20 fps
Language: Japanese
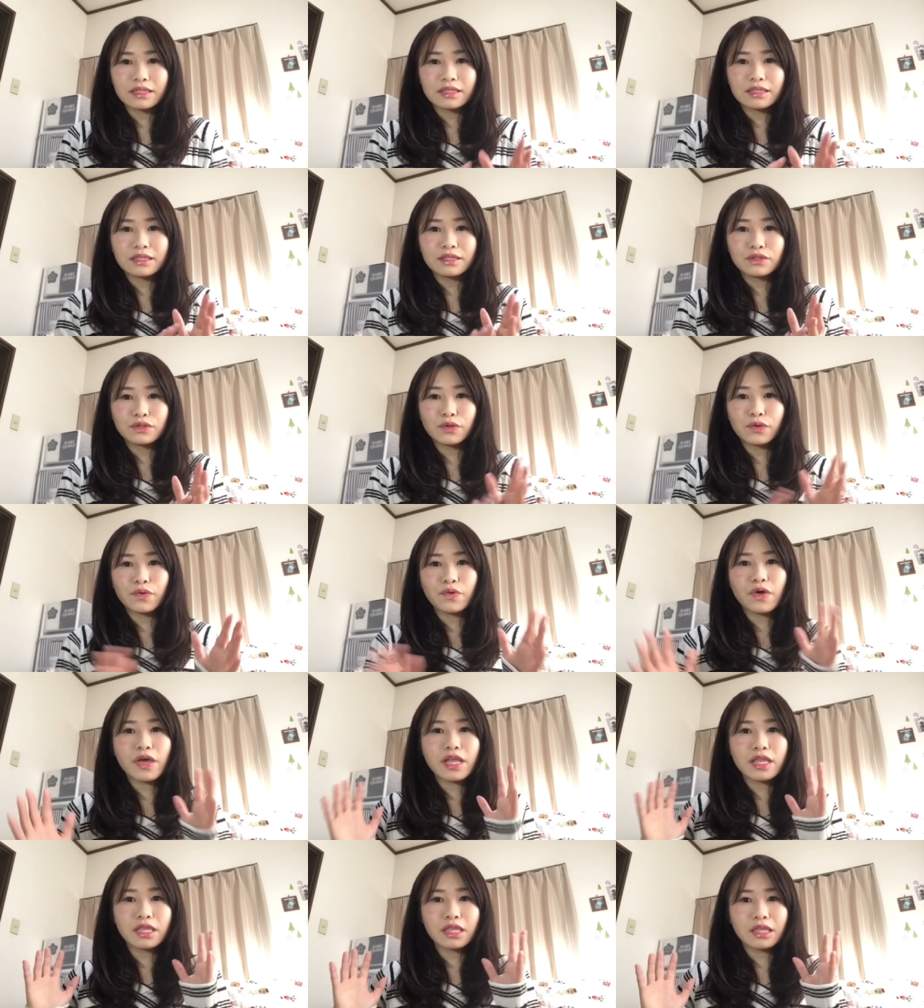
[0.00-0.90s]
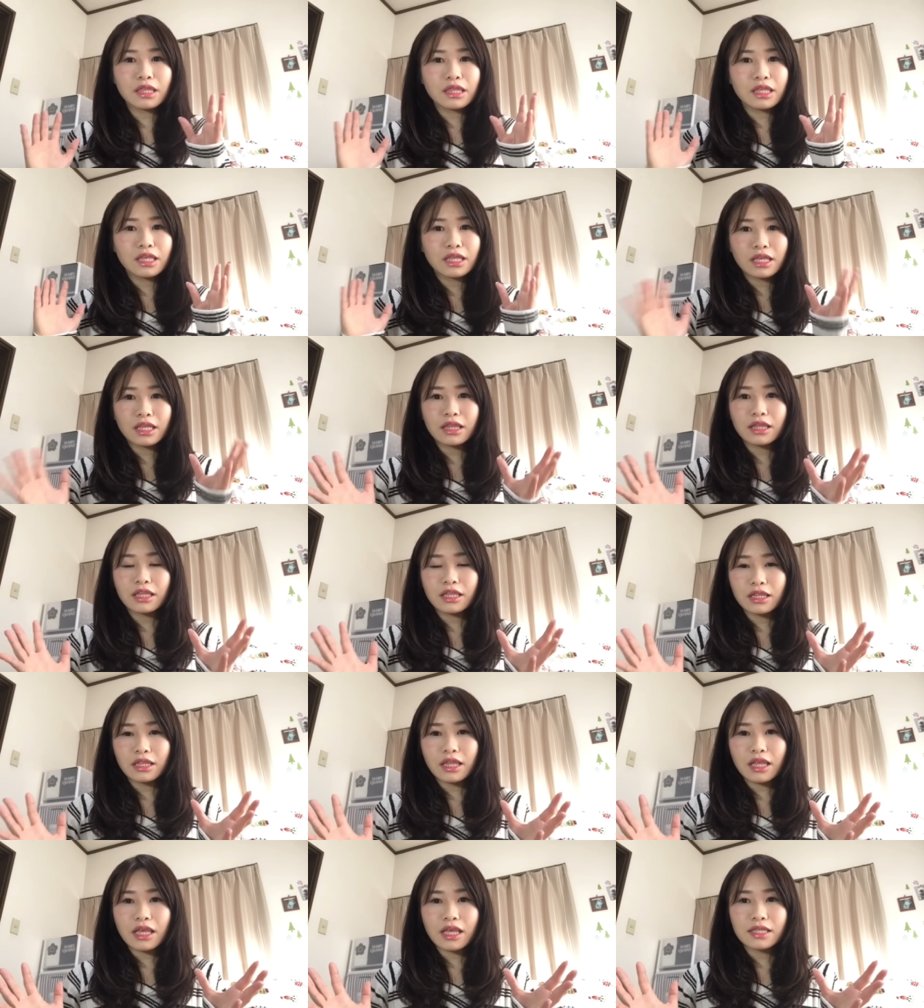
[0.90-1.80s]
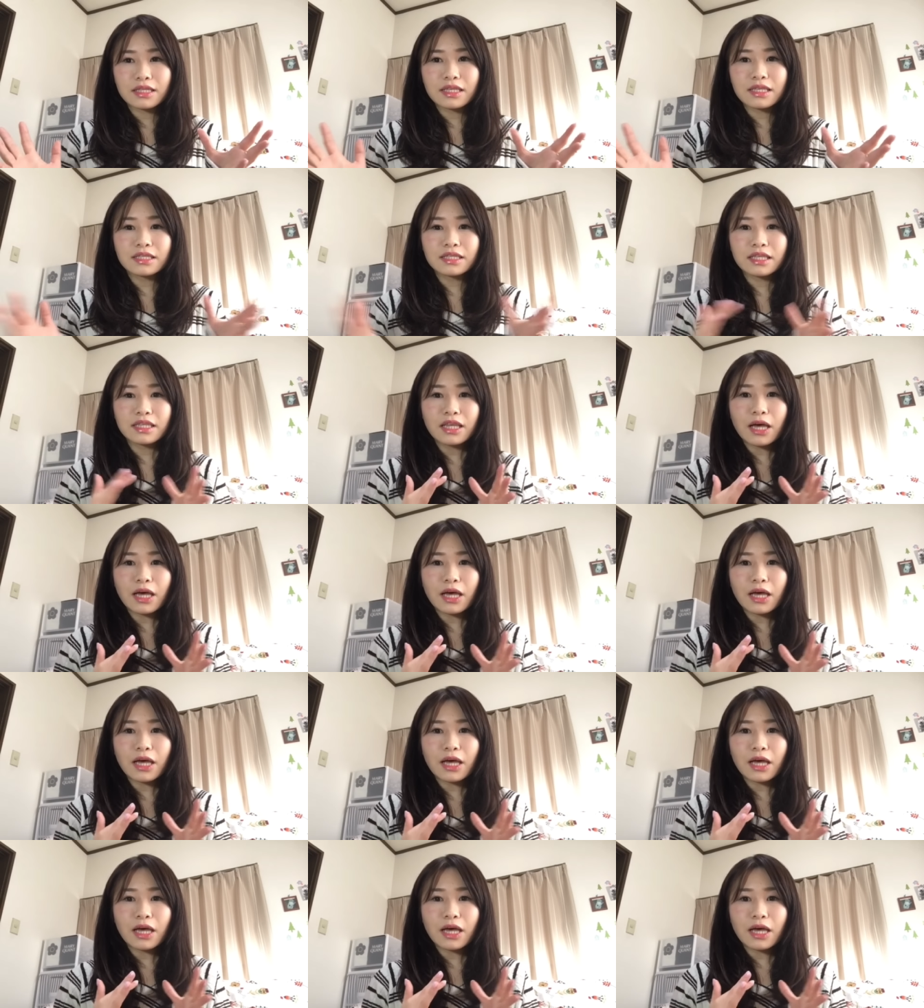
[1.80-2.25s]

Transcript: 胃腸炎になってて全然